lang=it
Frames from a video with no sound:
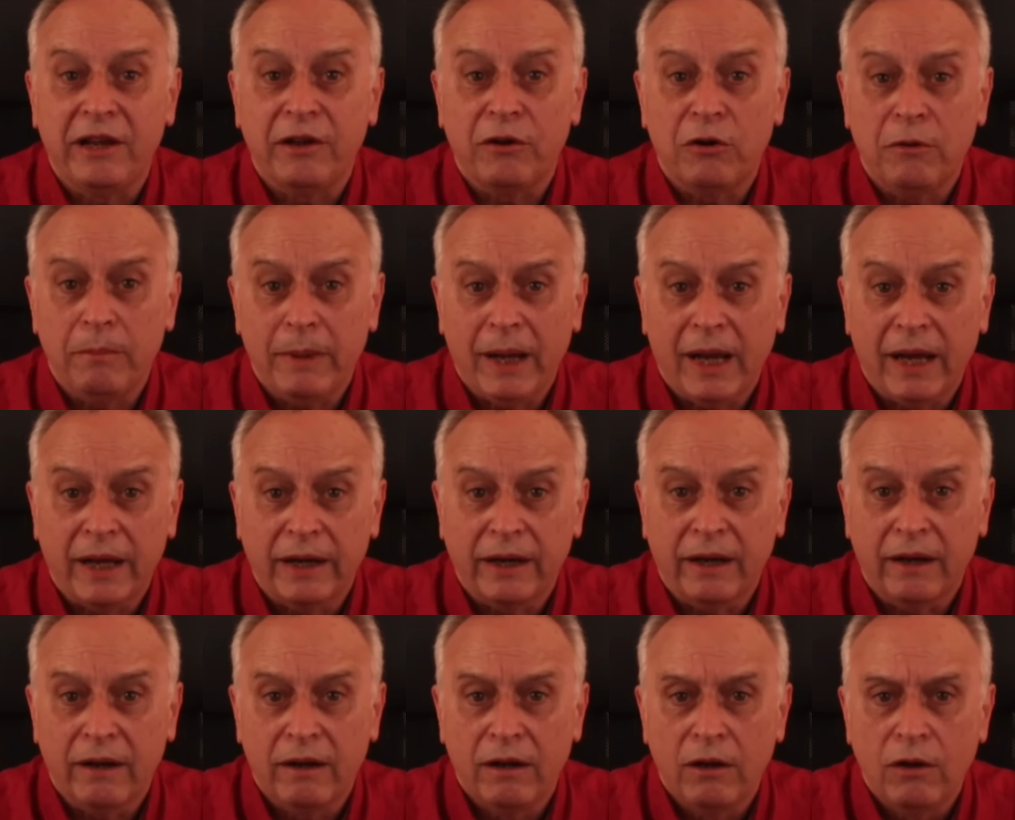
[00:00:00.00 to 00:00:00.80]

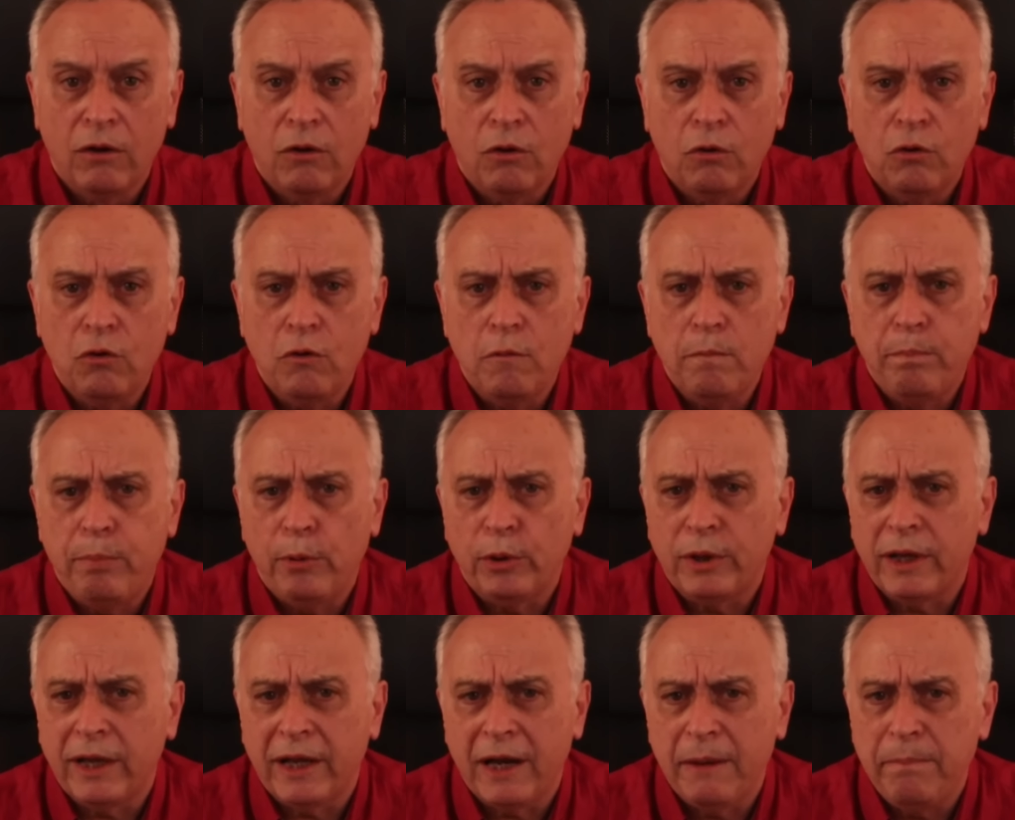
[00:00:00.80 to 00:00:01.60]
romani, un
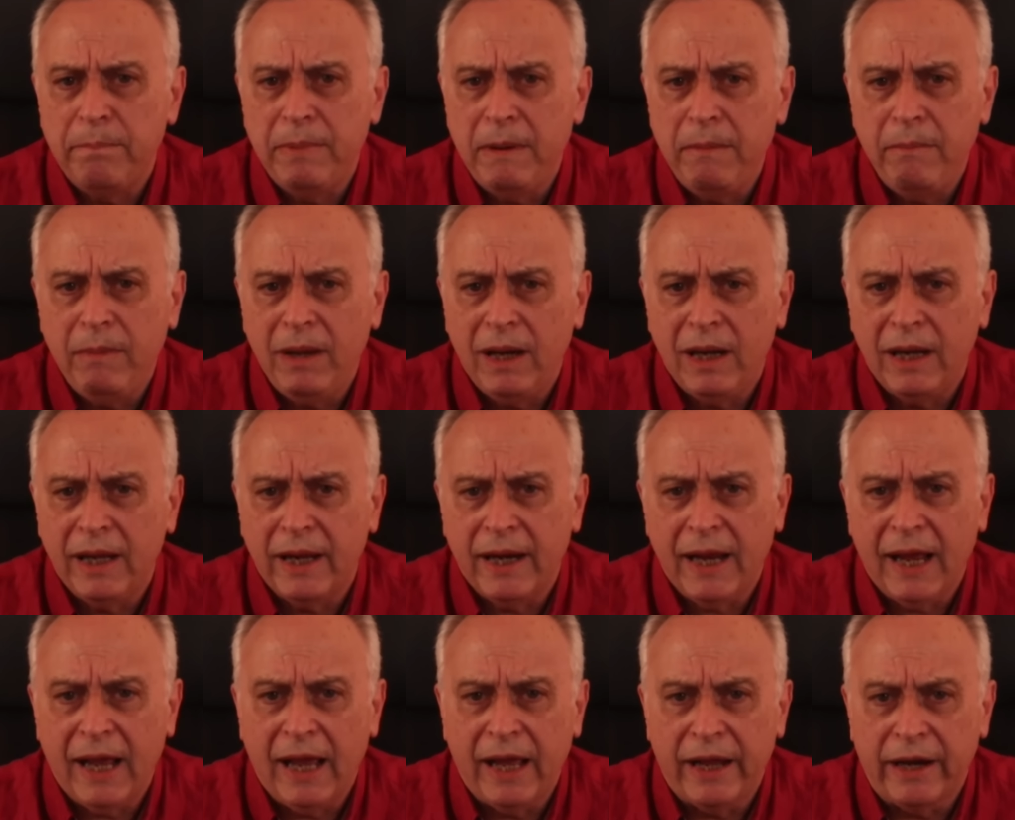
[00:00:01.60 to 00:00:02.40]
potere
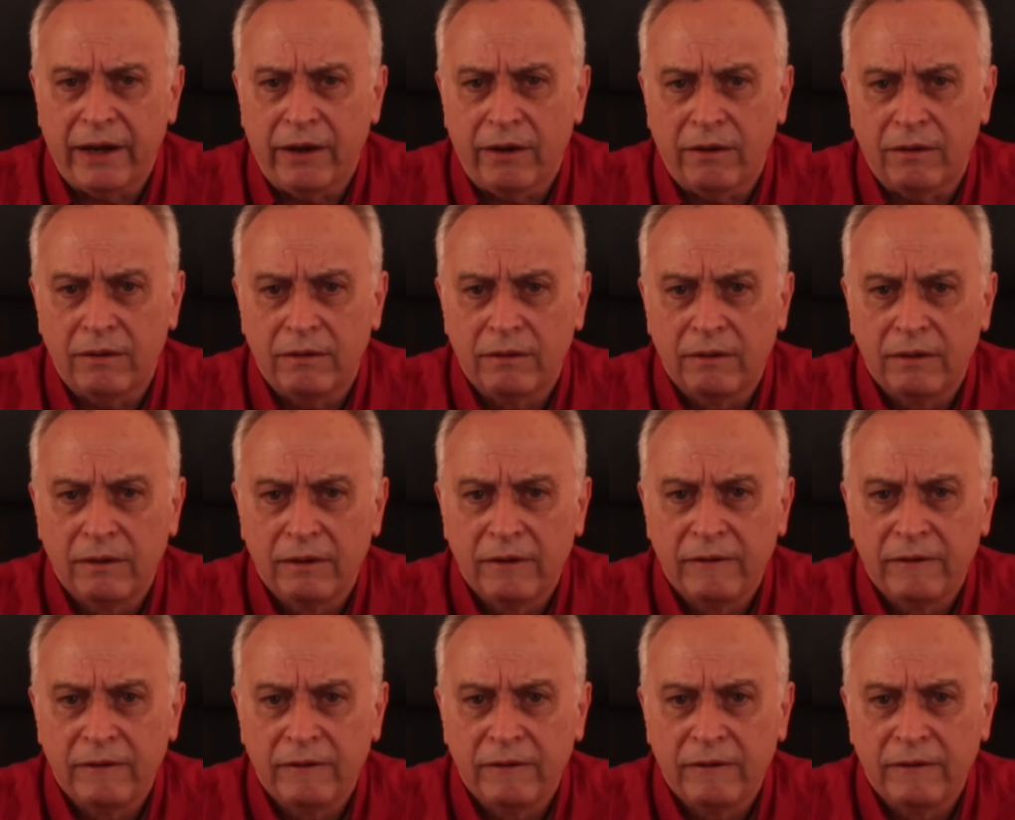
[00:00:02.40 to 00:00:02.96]
bimillenario